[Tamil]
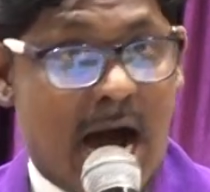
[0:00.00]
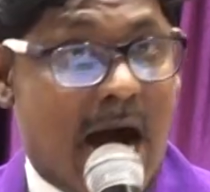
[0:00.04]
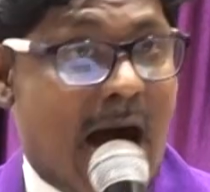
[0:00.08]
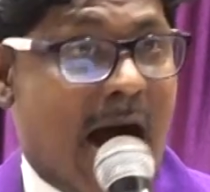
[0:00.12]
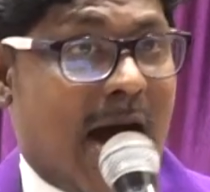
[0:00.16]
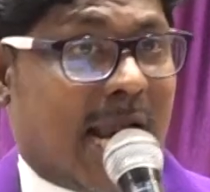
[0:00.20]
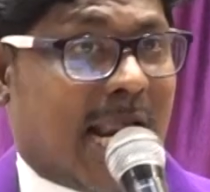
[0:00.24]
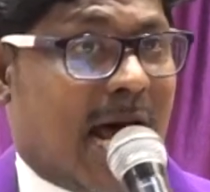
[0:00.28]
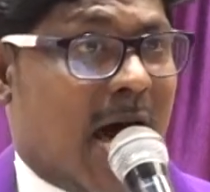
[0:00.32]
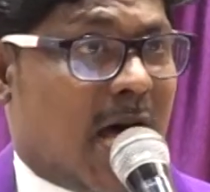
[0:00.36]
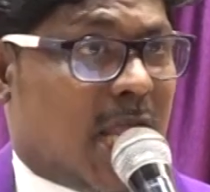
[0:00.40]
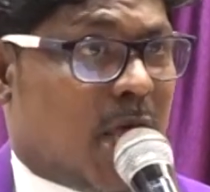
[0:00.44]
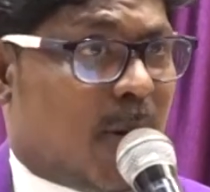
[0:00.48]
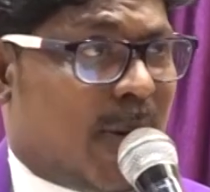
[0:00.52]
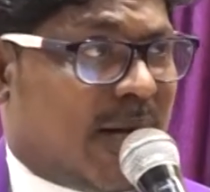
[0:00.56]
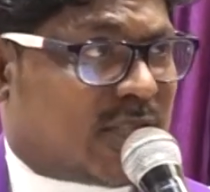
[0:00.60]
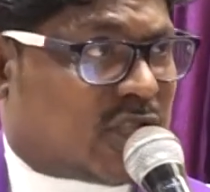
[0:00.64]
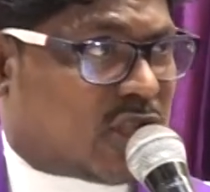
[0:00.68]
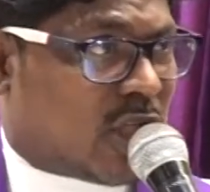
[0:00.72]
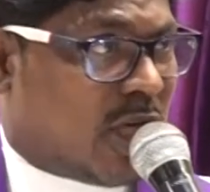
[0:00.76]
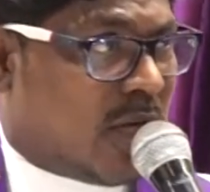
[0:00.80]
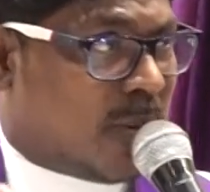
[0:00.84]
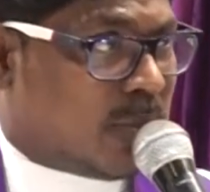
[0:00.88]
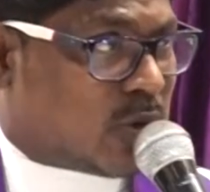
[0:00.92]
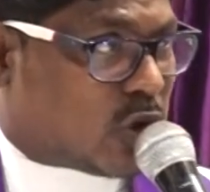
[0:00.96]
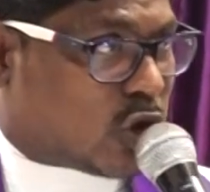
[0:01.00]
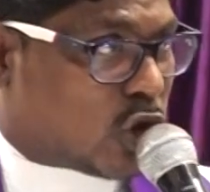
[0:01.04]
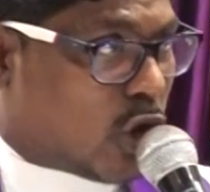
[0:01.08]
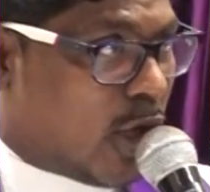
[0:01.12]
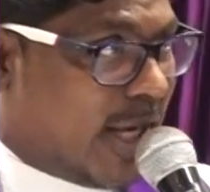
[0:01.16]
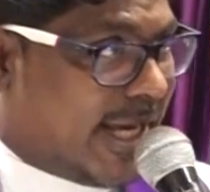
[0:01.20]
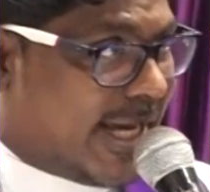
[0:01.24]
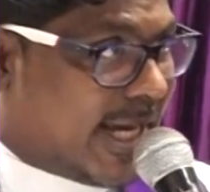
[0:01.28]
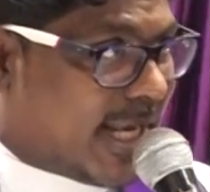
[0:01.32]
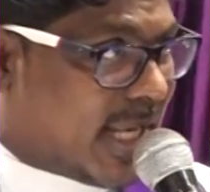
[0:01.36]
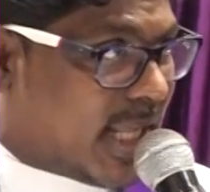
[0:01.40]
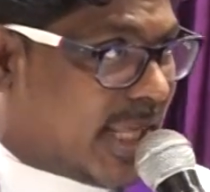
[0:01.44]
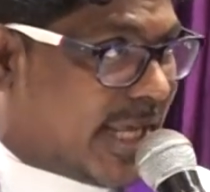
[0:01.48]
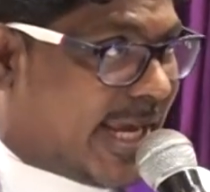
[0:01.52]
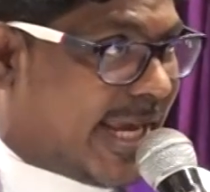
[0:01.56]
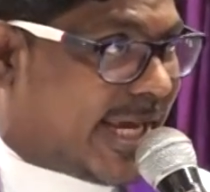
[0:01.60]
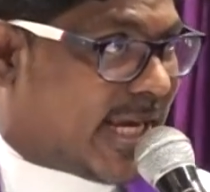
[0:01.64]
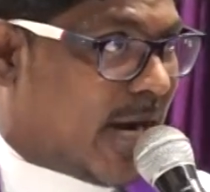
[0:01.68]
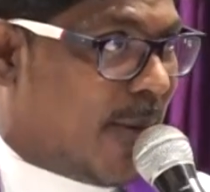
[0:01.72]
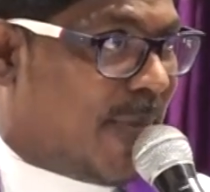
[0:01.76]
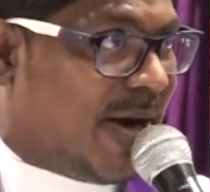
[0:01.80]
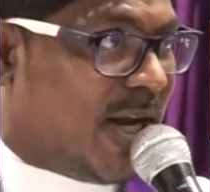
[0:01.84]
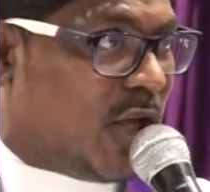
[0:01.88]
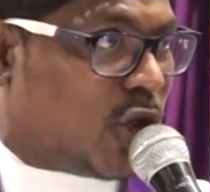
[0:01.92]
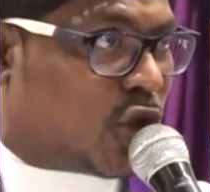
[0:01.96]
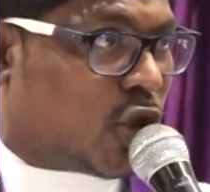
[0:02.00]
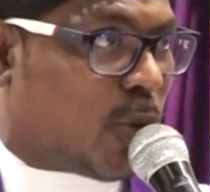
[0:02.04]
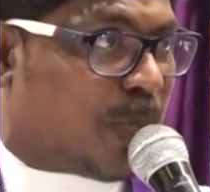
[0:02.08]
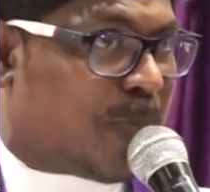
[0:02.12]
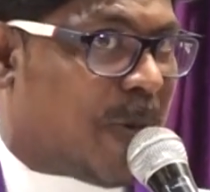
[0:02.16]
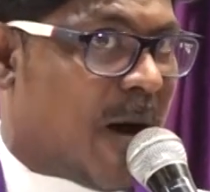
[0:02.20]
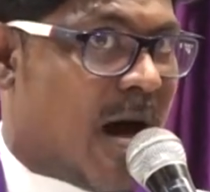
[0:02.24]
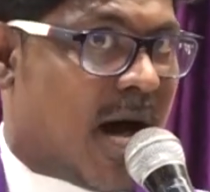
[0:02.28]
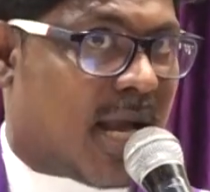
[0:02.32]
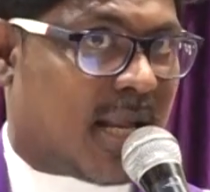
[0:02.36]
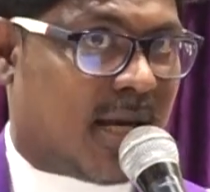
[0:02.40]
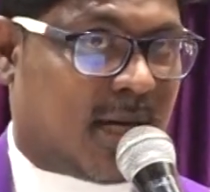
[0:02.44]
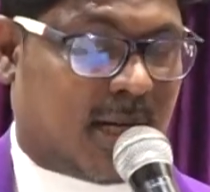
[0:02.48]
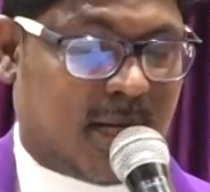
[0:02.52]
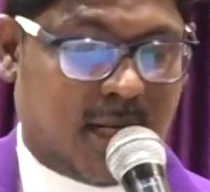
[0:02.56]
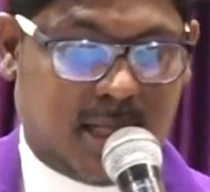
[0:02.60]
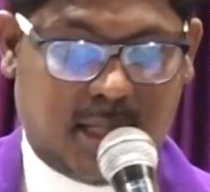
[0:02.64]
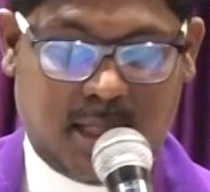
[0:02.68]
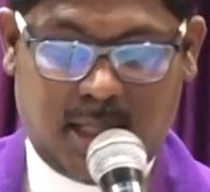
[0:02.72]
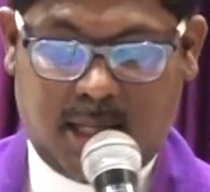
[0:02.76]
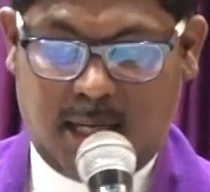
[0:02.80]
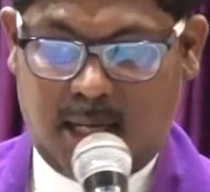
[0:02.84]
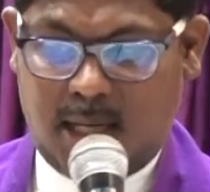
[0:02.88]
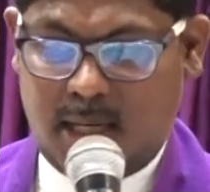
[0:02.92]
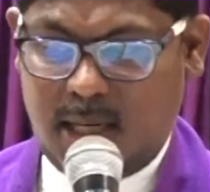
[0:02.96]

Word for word: ஆறாவது வசனம் சொல்லுகிறதை கவனித்து பாருங்கள்